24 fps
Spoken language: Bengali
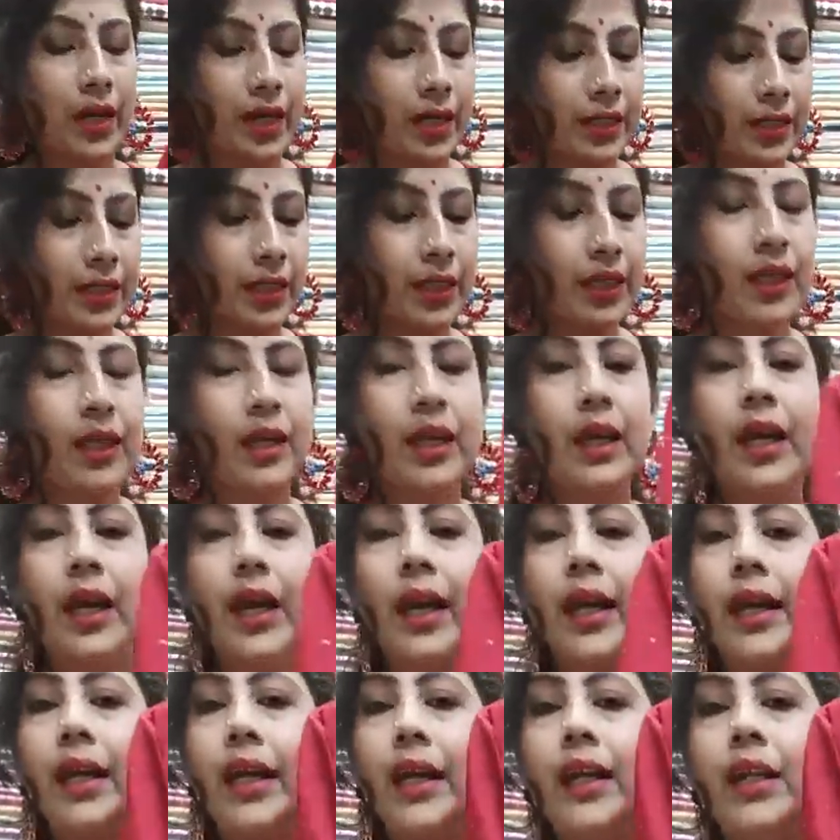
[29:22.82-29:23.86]
গেছে
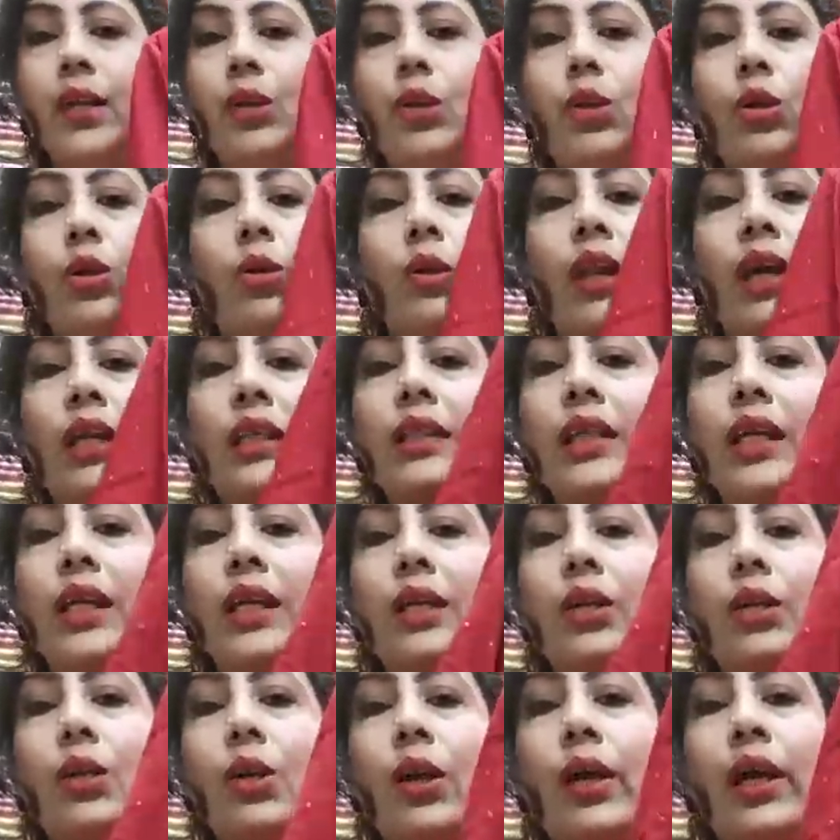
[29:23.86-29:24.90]
এটা কিন্তু ডোলা সিল্ক
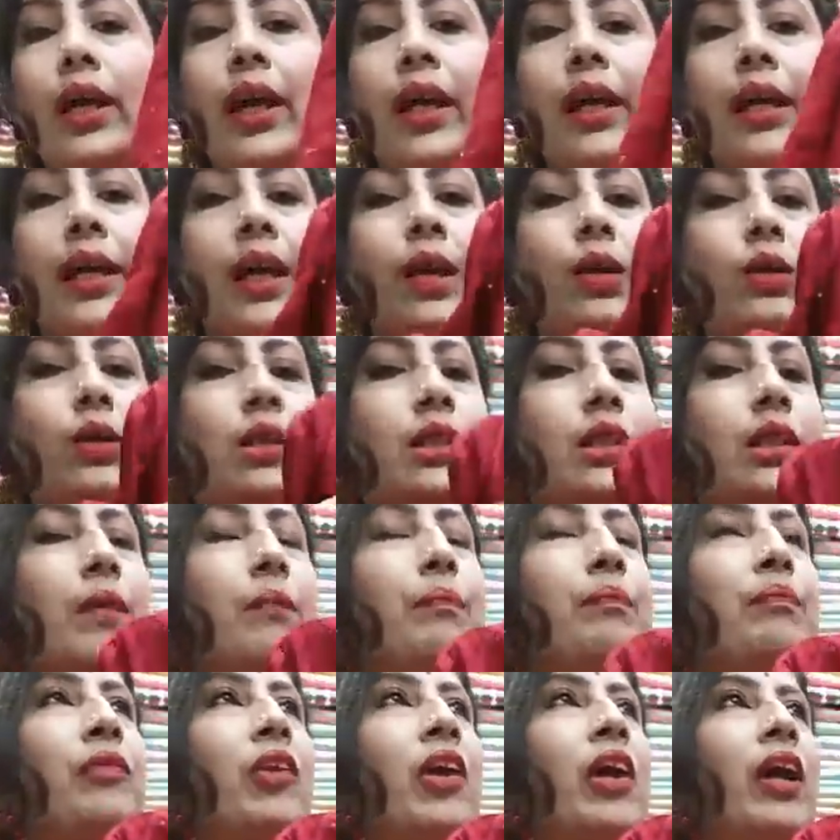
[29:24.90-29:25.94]
নয় এটা হচ্ছে
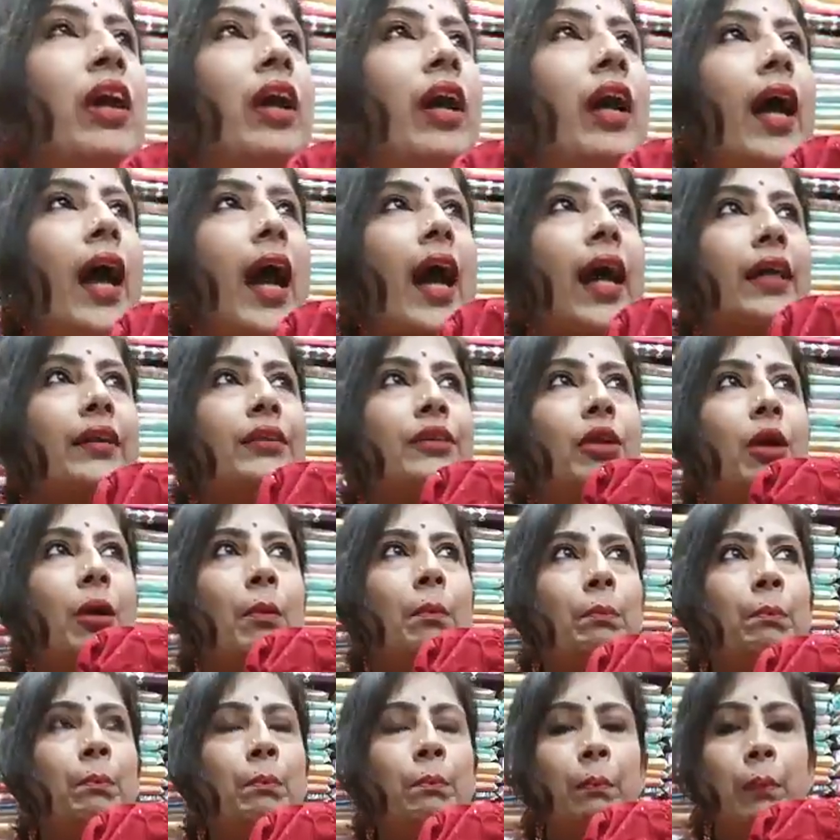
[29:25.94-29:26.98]
একদম
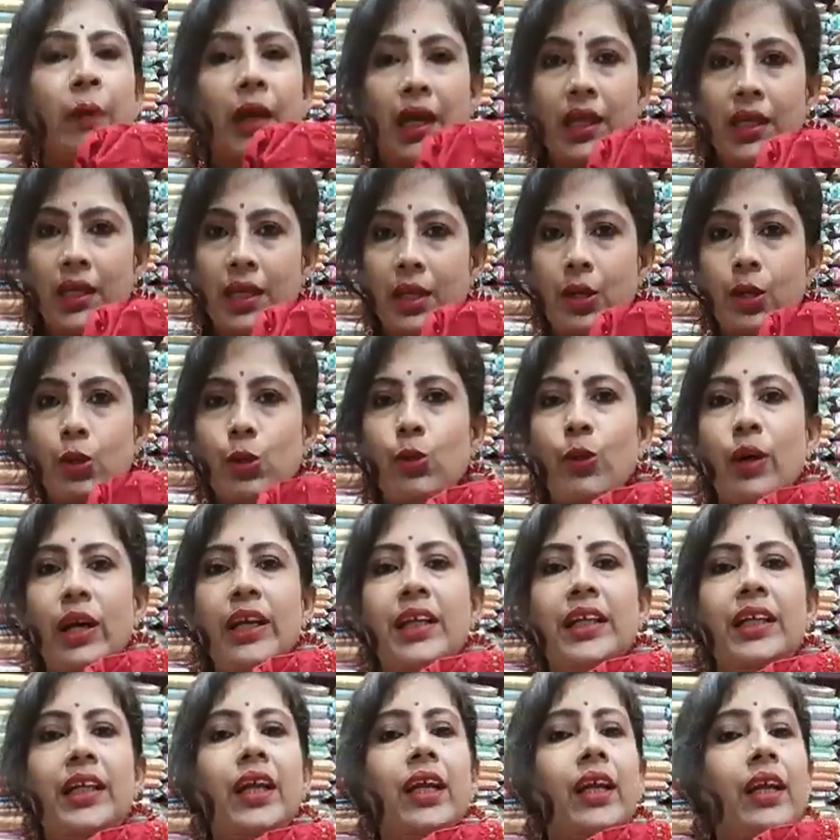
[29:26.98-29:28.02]
বেস্ট
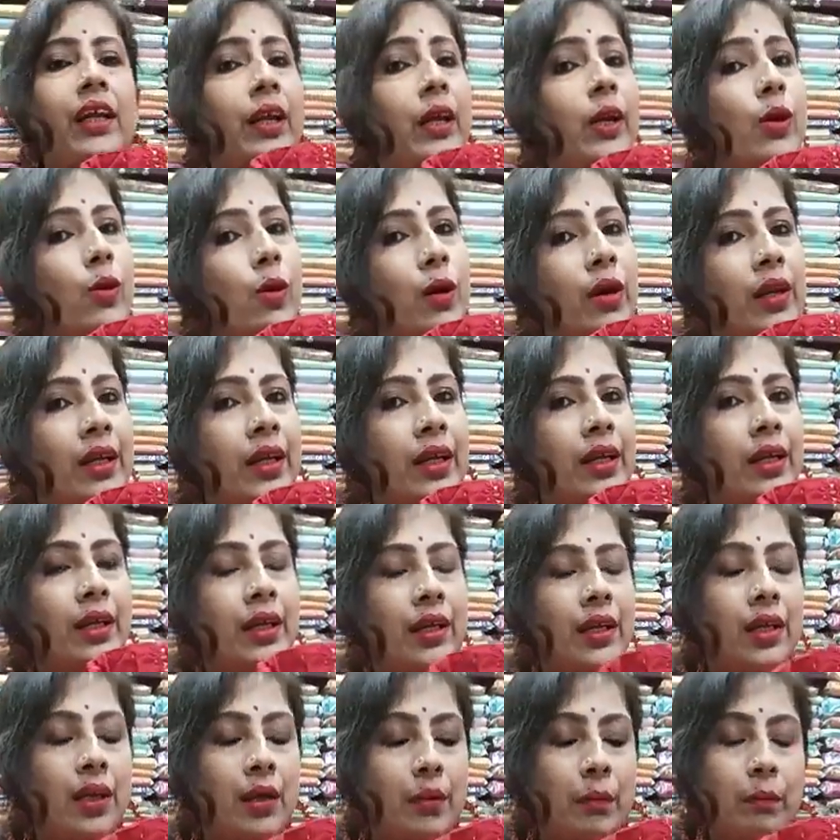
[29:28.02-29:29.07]
কোয়ালিটির রিওয়ানি
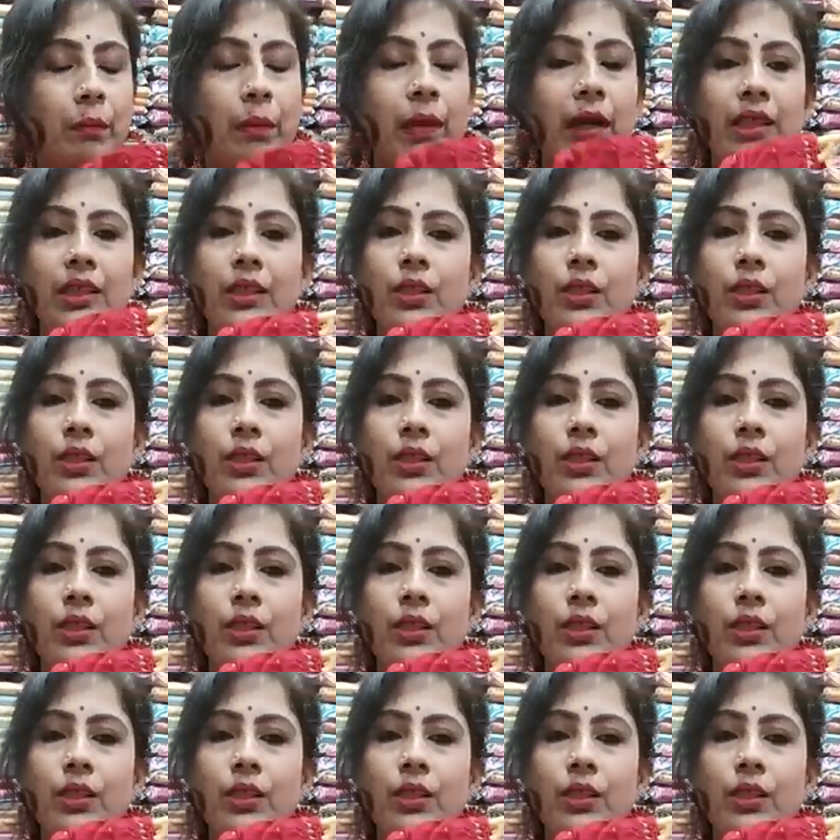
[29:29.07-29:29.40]
বেস্ট